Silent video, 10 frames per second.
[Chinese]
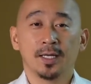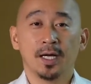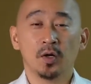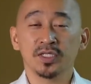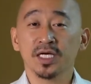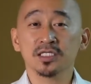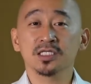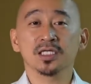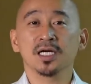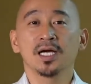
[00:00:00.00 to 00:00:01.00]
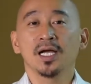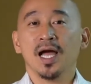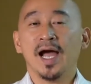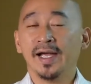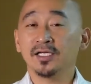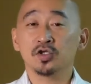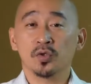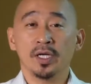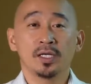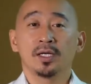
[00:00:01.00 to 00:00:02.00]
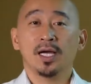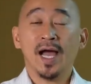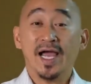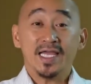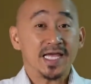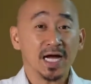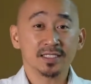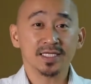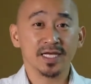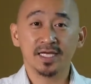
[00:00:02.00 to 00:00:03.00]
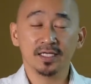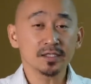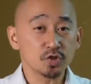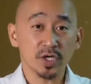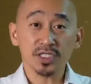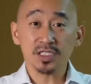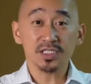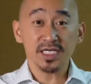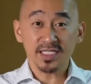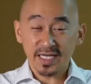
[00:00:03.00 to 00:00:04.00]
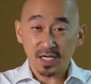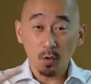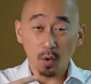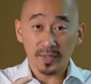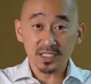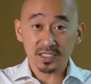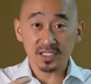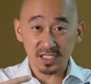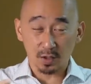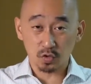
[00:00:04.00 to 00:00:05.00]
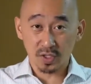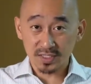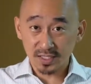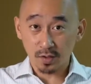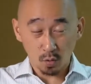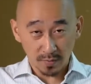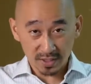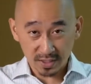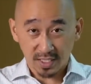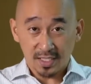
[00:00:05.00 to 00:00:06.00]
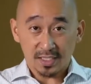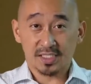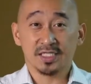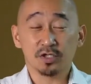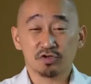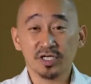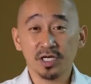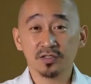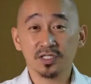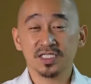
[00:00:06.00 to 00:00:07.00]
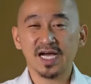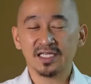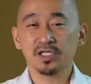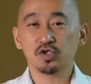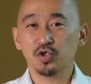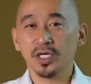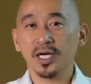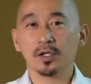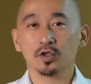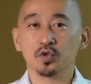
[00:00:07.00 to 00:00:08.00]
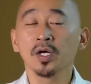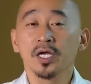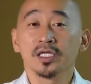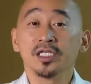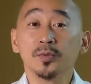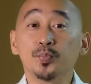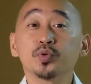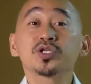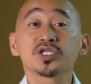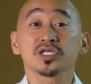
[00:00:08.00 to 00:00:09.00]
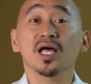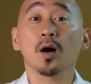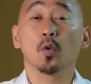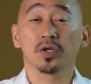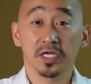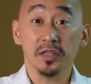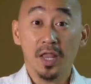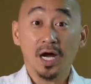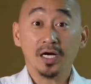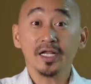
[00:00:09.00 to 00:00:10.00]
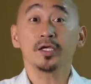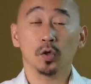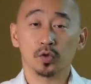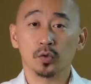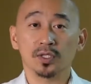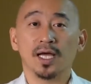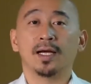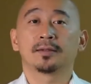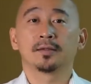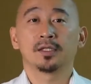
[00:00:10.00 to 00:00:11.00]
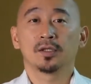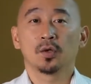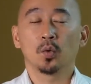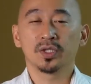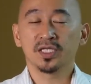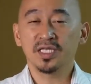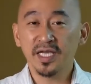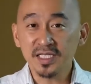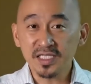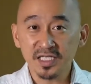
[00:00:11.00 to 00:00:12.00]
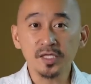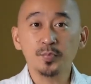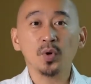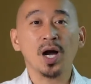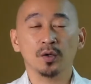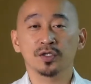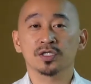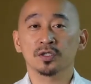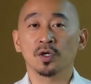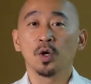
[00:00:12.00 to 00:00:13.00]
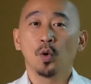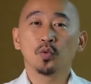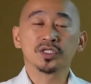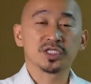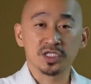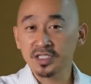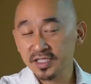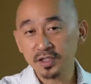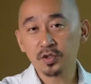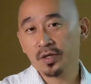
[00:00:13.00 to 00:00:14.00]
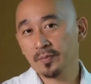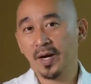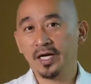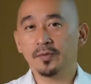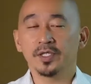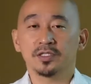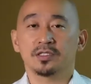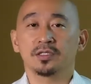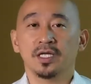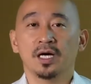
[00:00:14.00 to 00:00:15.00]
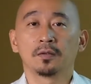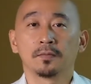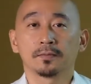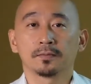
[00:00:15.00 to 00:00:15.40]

啊，好像是这个海水海洋在跟全世界在跟我们这个小船在跟我们这几个宣耀式家庭宣告说：你不知道我的能力有多大，我的天气一不好的时候，我直接就可以把你们吃掉。